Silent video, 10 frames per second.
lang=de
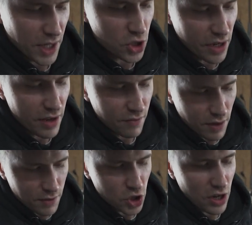mehr schleifen,
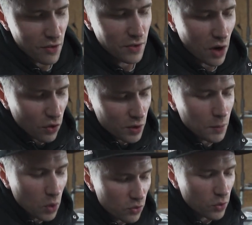weil wir schleifen ja auf
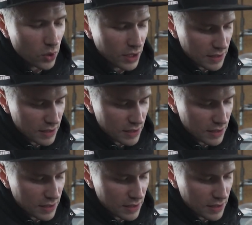dem Kotflügel